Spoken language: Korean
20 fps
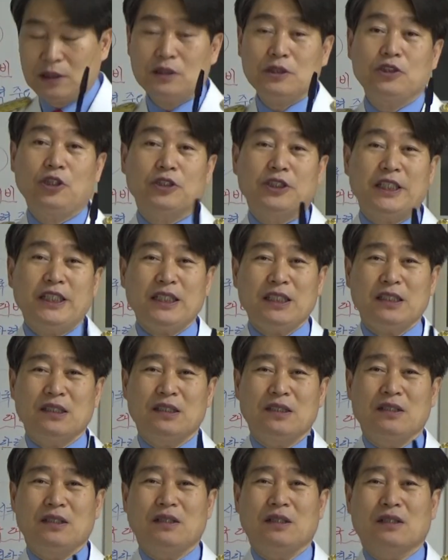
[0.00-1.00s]
능력이
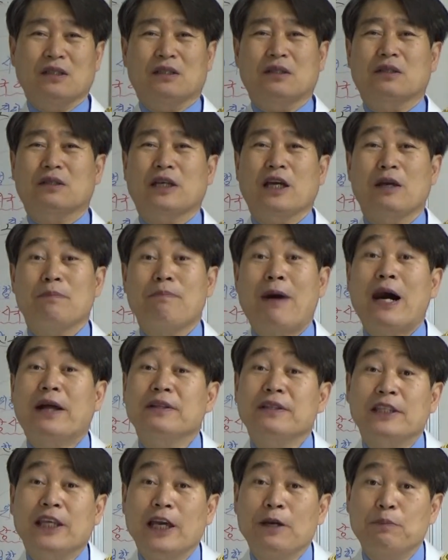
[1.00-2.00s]
그렇게
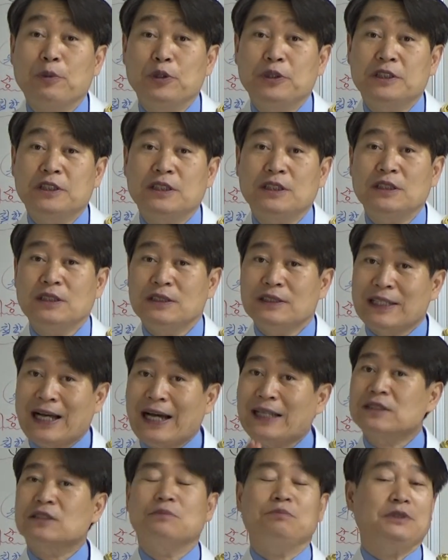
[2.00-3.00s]
많게 보이지는
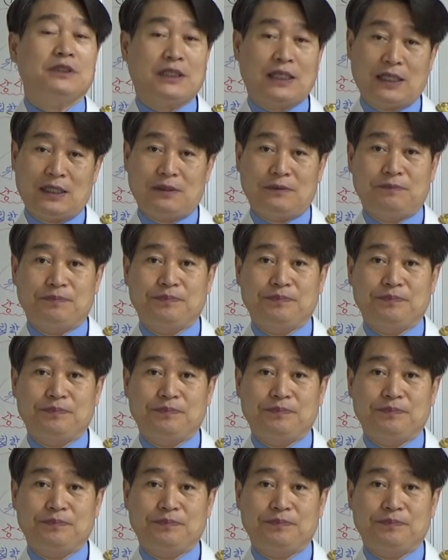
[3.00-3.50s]
않습니다.